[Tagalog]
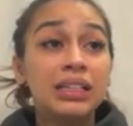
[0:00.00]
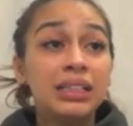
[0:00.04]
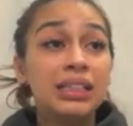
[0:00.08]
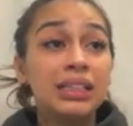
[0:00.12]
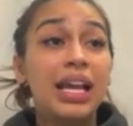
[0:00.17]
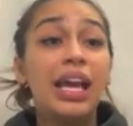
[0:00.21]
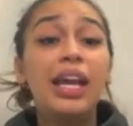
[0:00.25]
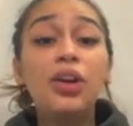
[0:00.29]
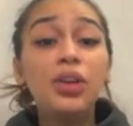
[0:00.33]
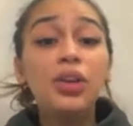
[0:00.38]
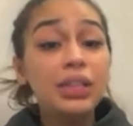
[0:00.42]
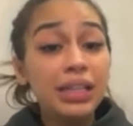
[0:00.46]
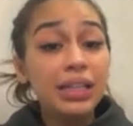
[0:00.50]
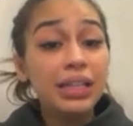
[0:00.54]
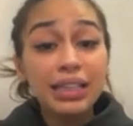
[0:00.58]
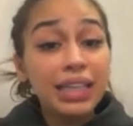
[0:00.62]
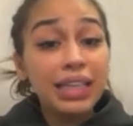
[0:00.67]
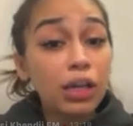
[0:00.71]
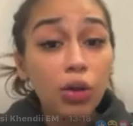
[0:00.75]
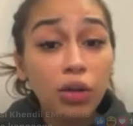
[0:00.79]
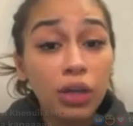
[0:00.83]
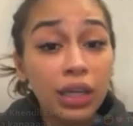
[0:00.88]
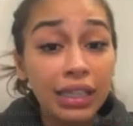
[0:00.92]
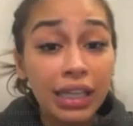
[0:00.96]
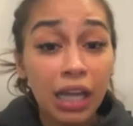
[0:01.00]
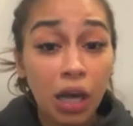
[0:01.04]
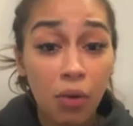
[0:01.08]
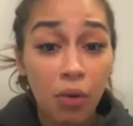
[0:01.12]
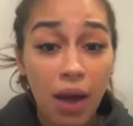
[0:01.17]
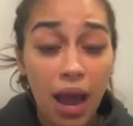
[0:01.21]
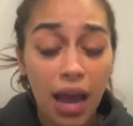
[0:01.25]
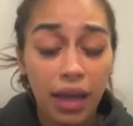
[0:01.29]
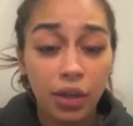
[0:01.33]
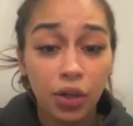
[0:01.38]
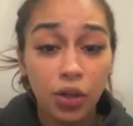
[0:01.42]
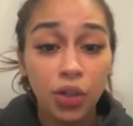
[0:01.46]
Ngayon, hindi ko
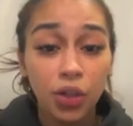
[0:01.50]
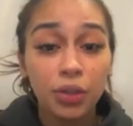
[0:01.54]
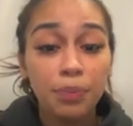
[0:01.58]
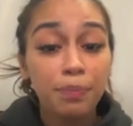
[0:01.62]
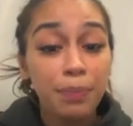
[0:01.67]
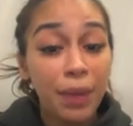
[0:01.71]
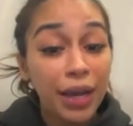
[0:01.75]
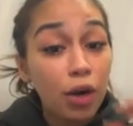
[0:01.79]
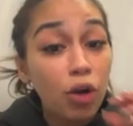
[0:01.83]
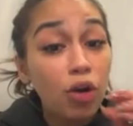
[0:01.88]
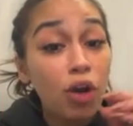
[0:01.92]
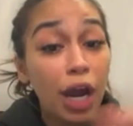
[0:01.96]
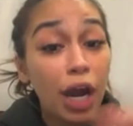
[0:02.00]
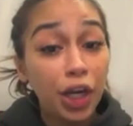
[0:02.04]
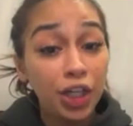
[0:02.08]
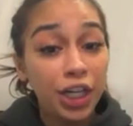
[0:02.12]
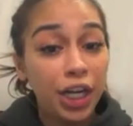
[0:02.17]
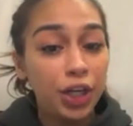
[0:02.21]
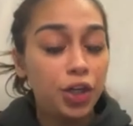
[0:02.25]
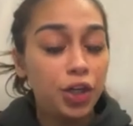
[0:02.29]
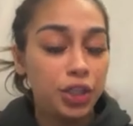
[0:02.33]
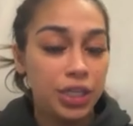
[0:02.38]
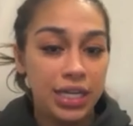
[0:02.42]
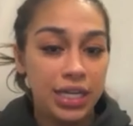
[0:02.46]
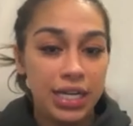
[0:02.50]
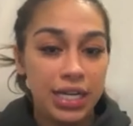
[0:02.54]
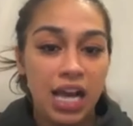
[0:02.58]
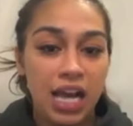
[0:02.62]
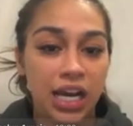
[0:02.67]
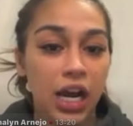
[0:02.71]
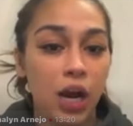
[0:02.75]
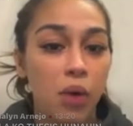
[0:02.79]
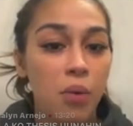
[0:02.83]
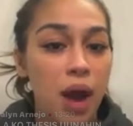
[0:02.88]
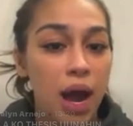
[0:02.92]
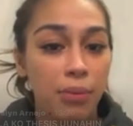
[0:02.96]
ginawa yon Pero ngayon, anong
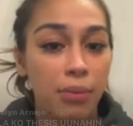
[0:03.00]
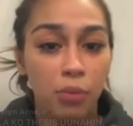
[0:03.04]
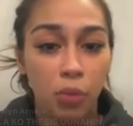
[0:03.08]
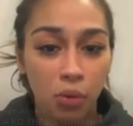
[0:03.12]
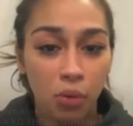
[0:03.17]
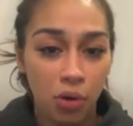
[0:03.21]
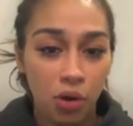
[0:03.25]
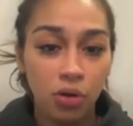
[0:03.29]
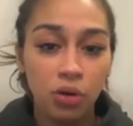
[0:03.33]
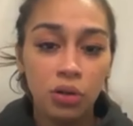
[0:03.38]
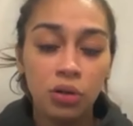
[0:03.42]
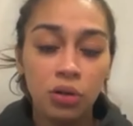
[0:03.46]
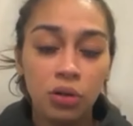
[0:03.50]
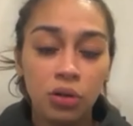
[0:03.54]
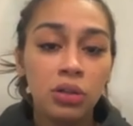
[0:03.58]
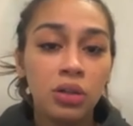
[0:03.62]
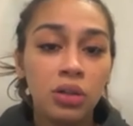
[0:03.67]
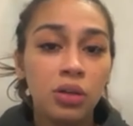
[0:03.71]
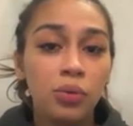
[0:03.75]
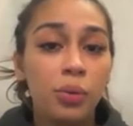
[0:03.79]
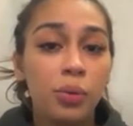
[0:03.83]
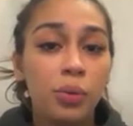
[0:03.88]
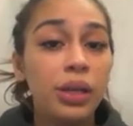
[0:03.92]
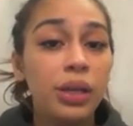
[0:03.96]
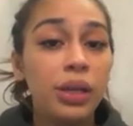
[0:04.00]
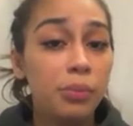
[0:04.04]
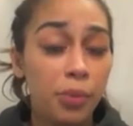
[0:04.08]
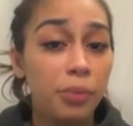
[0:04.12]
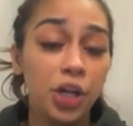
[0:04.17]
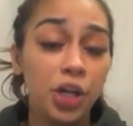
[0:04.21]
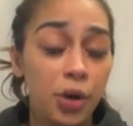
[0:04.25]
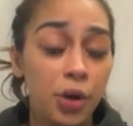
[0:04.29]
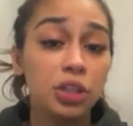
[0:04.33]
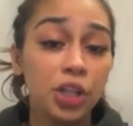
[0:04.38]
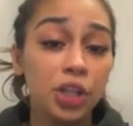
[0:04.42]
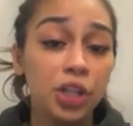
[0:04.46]
ginagawa mo?
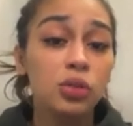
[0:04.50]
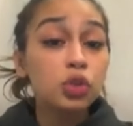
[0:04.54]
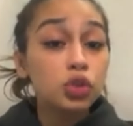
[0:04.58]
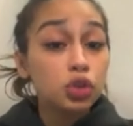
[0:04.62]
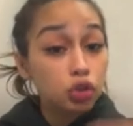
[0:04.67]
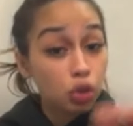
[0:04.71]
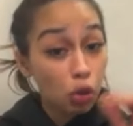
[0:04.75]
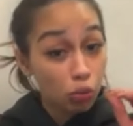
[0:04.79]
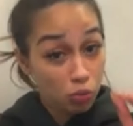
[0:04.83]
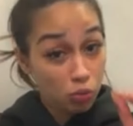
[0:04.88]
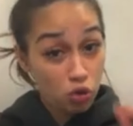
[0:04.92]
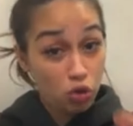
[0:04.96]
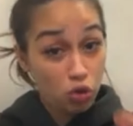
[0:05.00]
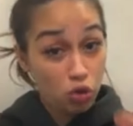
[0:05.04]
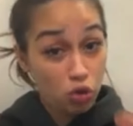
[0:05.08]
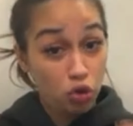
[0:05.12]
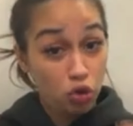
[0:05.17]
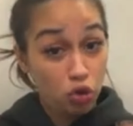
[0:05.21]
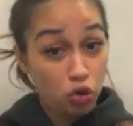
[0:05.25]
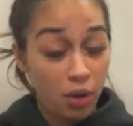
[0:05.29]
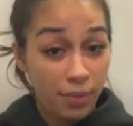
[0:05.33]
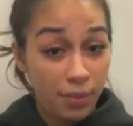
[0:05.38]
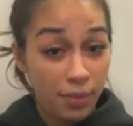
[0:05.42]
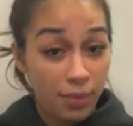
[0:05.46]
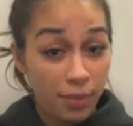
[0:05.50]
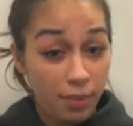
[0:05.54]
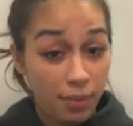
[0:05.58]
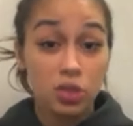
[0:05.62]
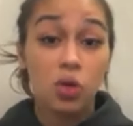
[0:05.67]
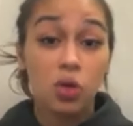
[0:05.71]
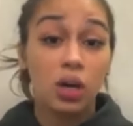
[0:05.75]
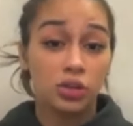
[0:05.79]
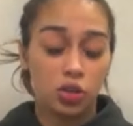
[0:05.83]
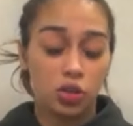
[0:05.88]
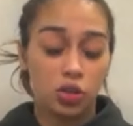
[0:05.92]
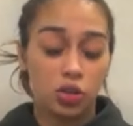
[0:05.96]
Wilbert, gusto mong lumabas yung
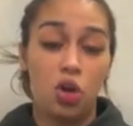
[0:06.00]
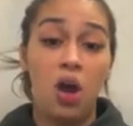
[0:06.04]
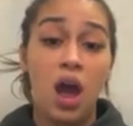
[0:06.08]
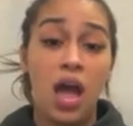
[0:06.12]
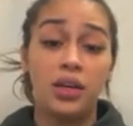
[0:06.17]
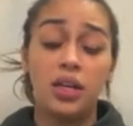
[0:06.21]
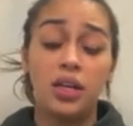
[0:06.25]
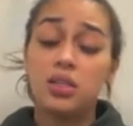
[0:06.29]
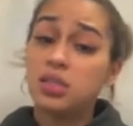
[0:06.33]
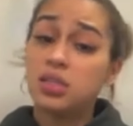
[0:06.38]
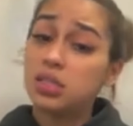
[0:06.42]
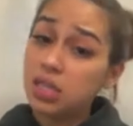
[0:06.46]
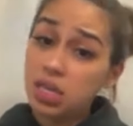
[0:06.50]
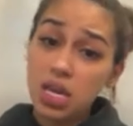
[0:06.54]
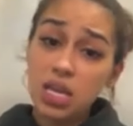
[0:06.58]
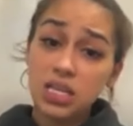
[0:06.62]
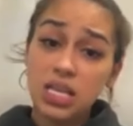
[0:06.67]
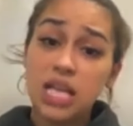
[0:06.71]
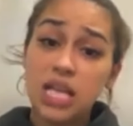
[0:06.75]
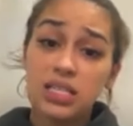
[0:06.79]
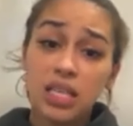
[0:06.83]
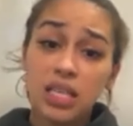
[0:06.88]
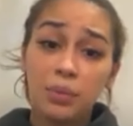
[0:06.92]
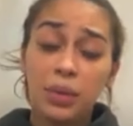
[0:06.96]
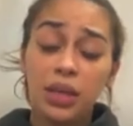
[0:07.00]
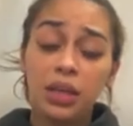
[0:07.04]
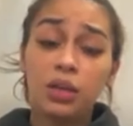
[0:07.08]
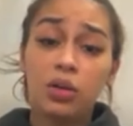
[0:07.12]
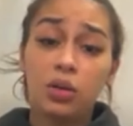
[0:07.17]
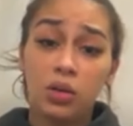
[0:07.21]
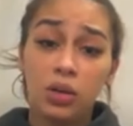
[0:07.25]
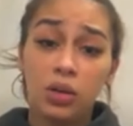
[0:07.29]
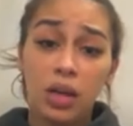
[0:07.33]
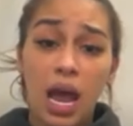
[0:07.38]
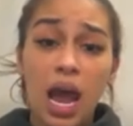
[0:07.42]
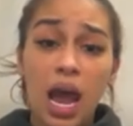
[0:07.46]
katotohanan? Sige, sasabihin
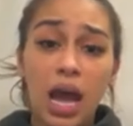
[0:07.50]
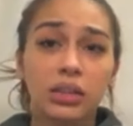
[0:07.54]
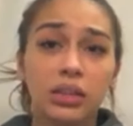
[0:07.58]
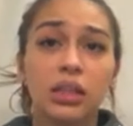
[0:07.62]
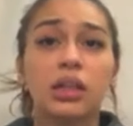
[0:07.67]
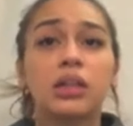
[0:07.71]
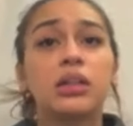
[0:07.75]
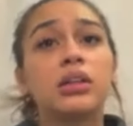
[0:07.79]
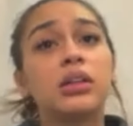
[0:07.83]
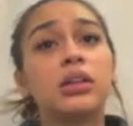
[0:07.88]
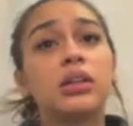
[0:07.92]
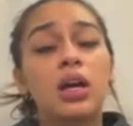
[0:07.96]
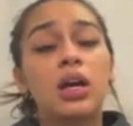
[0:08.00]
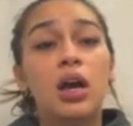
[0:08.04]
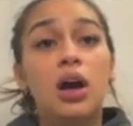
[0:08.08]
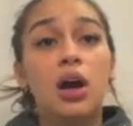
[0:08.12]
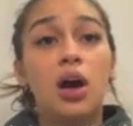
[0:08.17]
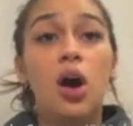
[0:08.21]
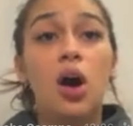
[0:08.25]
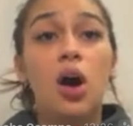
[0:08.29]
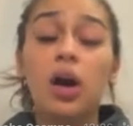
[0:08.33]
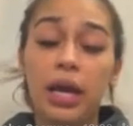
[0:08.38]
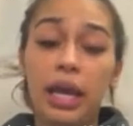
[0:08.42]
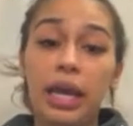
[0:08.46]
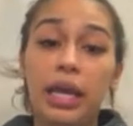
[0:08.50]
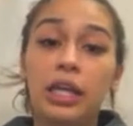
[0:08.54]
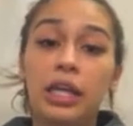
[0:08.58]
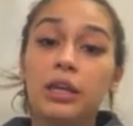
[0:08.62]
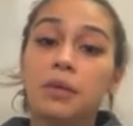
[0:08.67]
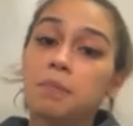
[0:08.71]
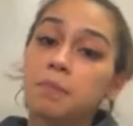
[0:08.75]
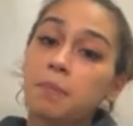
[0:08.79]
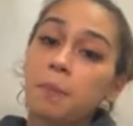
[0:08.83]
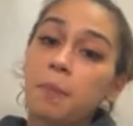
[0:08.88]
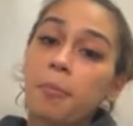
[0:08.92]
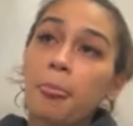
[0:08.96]
ko lahat.
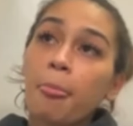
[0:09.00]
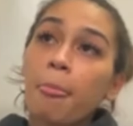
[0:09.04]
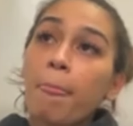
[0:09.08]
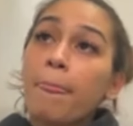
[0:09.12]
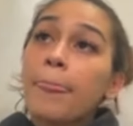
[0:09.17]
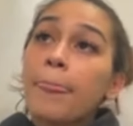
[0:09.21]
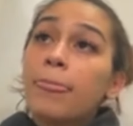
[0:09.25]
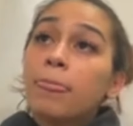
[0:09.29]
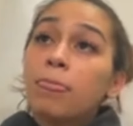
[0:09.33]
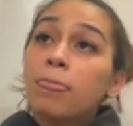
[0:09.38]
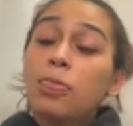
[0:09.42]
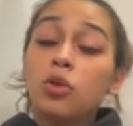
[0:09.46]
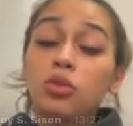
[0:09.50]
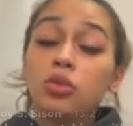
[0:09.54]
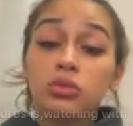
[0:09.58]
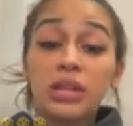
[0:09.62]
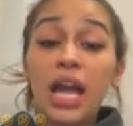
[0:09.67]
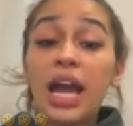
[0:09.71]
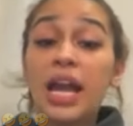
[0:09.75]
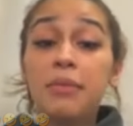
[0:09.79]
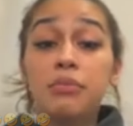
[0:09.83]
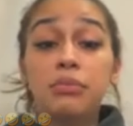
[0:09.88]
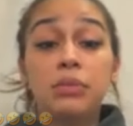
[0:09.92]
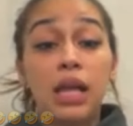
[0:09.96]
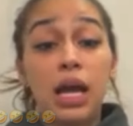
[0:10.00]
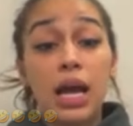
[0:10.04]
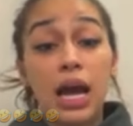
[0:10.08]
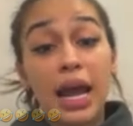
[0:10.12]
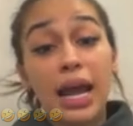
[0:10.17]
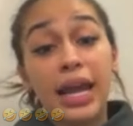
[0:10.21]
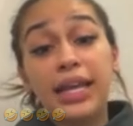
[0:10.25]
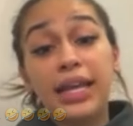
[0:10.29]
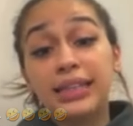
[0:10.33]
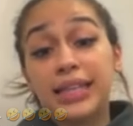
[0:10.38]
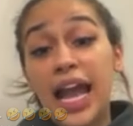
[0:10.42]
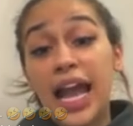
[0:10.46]
Okay. Nung time
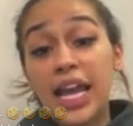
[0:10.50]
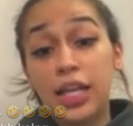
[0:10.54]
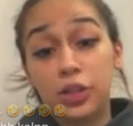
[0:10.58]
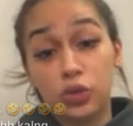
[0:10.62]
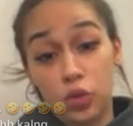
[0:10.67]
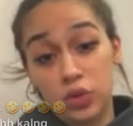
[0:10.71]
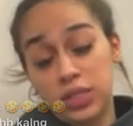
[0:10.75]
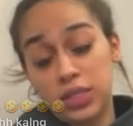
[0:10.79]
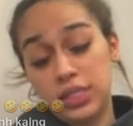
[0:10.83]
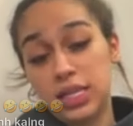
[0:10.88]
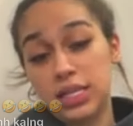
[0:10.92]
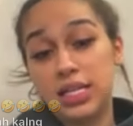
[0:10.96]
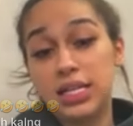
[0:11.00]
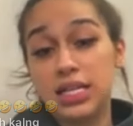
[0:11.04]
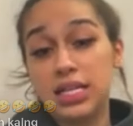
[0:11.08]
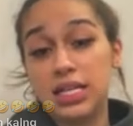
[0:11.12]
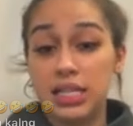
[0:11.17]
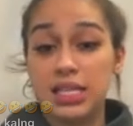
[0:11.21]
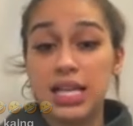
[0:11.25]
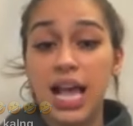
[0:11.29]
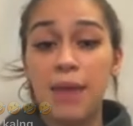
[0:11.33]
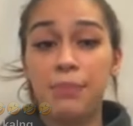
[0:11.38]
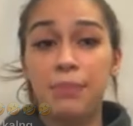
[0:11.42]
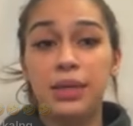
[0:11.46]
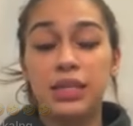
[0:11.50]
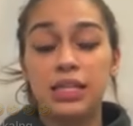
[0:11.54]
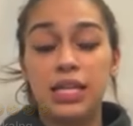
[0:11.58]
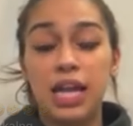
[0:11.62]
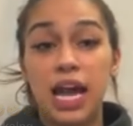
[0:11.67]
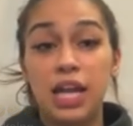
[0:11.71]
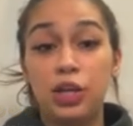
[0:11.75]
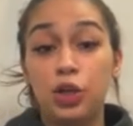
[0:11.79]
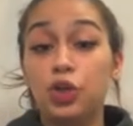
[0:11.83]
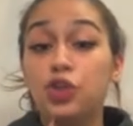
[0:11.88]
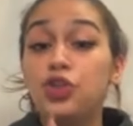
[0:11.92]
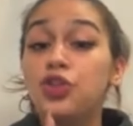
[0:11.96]
na kay Titus na sinasabi
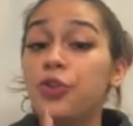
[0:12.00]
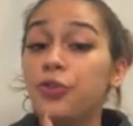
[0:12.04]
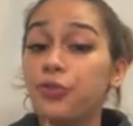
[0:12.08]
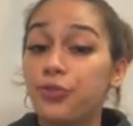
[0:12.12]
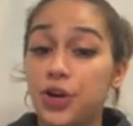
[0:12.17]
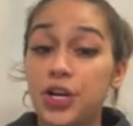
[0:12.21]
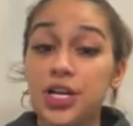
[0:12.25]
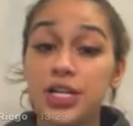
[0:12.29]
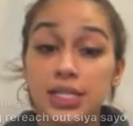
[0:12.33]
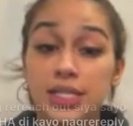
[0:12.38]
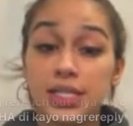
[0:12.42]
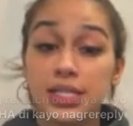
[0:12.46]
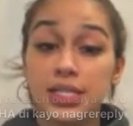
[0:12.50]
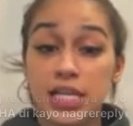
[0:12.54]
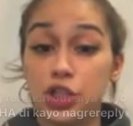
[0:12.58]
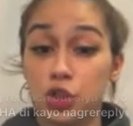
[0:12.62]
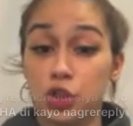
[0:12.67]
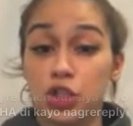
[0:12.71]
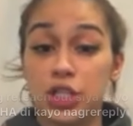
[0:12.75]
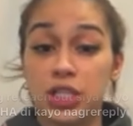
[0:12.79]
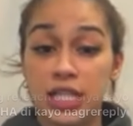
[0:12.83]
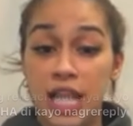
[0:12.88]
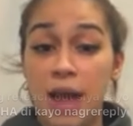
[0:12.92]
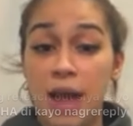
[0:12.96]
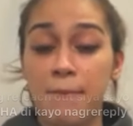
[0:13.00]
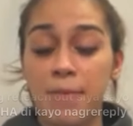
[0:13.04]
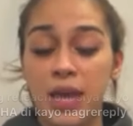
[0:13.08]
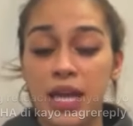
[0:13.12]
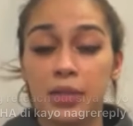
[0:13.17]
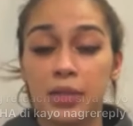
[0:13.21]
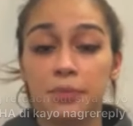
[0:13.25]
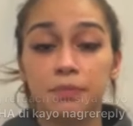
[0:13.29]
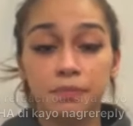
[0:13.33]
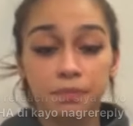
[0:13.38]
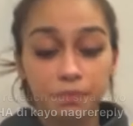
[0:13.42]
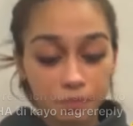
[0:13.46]
niya, yun yung first issues
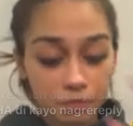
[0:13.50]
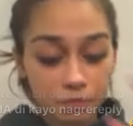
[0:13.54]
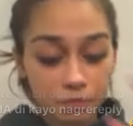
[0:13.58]
namin.